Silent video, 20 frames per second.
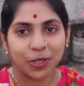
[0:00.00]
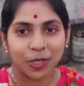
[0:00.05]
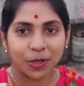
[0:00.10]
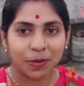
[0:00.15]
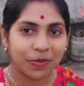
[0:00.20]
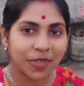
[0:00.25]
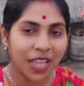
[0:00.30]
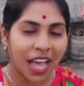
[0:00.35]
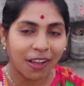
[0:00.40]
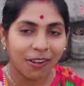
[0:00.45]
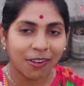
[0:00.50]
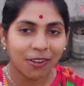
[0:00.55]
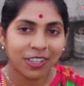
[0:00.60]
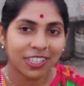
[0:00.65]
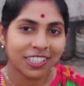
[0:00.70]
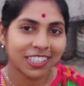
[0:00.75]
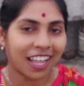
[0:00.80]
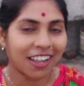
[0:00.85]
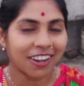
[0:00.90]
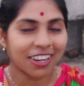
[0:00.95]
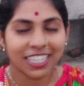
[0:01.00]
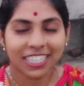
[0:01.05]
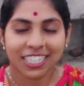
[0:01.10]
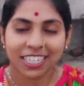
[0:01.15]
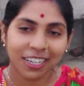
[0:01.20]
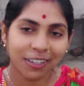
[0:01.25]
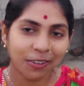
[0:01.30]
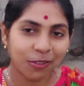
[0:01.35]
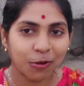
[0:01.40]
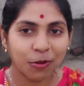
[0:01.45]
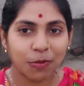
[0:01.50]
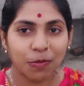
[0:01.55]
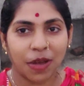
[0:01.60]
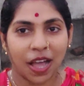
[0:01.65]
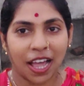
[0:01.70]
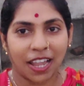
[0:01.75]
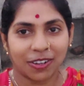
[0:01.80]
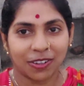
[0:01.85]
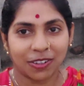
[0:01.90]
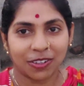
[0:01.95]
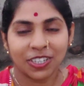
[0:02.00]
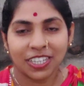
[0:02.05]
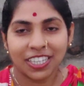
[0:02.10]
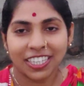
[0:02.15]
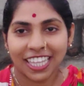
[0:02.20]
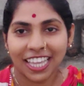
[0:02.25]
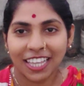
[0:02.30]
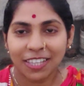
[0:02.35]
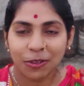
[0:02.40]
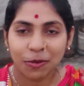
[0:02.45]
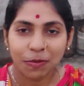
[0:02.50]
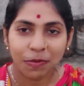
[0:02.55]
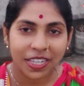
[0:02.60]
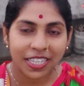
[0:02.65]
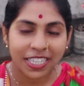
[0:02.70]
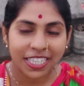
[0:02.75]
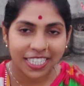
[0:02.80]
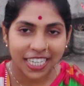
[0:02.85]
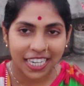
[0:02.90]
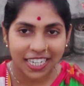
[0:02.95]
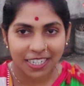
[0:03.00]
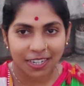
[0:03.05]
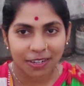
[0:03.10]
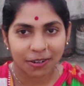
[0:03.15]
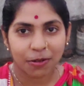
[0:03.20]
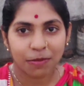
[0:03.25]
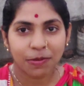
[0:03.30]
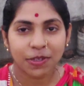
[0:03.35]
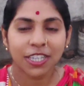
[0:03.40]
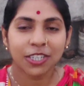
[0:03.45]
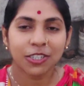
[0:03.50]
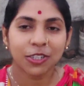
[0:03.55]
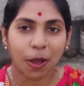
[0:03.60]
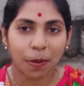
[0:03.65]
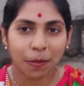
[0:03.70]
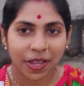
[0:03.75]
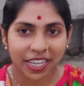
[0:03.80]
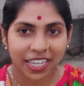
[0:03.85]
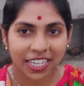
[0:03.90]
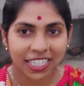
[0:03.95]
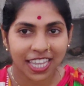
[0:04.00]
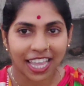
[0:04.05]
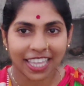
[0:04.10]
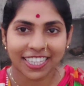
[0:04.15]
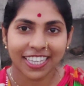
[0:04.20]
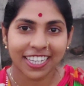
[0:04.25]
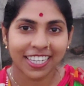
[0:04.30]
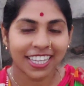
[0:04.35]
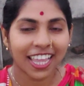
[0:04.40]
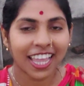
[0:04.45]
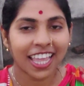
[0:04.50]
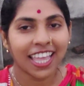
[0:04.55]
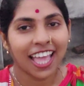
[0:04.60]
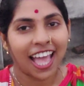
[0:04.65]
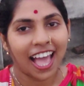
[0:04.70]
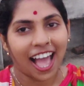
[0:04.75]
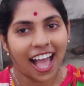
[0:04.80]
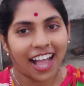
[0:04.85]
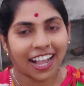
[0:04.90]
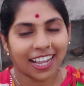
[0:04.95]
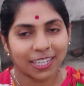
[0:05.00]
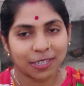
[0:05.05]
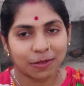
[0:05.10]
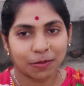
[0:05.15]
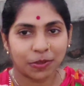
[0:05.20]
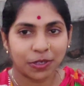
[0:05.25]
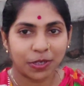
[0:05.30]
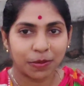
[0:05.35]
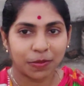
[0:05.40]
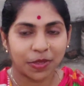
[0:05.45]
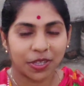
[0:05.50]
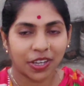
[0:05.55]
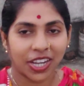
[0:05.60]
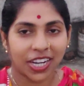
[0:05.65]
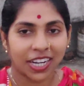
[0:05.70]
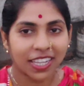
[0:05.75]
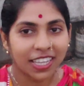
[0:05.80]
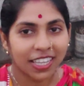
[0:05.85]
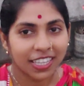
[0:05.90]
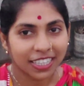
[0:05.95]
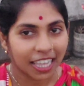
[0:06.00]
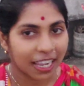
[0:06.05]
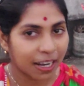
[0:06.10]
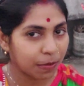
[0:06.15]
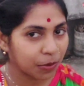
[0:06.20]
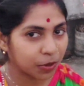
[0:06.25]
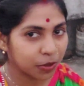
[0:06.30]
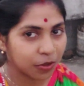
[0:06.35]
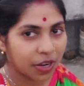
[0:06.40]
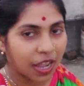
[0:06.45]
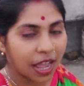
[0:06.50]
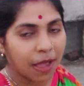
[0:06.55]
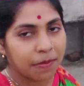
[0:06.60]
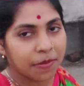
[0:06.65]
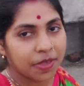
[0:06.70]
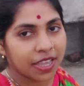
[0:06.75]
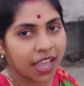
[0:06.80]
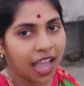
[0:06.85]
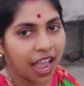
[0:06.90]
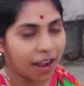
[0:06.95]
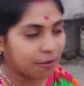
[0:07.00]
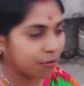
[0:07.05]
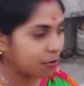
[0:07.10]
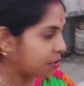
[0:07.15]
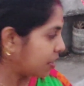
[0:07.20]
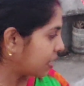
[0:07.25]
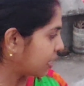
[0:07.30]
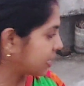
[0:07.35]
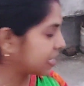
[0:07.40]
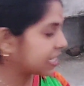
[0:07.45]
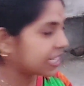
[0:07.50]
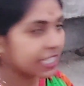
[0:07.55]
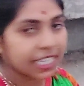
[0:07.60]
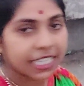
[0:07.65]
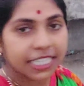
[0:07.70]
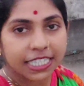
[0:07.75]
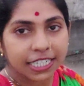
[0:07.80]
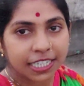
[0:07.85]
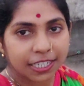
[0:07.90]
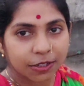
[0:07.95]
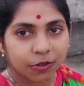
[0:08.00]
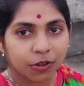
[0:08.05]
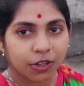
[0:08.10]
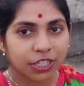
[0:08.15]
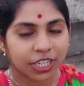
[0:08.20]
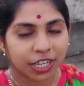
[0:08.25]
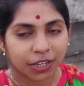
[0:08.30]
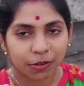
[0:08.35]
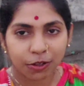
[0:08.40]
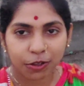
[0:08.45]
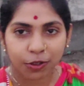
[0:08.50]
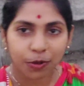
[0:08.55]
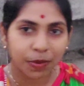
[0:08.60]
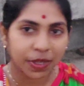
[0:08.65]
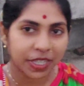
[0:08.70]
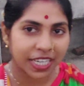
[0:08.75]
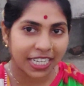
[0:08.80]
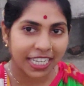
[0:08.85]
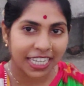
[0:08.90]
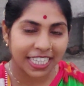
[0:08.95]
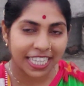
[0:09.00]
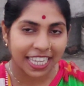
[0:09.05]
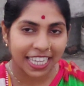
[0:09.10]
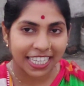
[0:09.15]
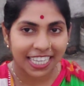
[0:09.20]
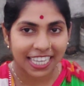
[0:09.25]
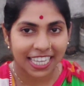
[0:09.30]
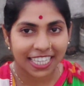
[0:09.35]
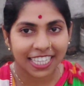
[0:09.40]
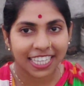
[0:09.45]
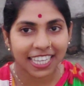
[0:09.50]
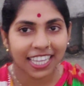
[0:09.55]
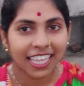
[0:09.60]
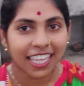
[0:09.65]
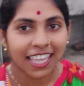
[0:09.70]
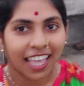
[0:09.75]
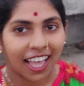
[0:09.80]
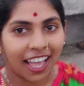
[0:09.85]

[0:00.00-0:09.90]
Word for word: প্রদীপ দাও তাহলে সেটা খুব ভালো তাই তোমরা চেষ্টা করবে যে সবাইকে সাথে নিয়ে আকাশ প্রদীপ দেওয়ার তাহলে বন্ধুরা আমি আরো যে যে জিনিসগুলো সেগুলো তোমাদেরকে দেখিয়ে দিই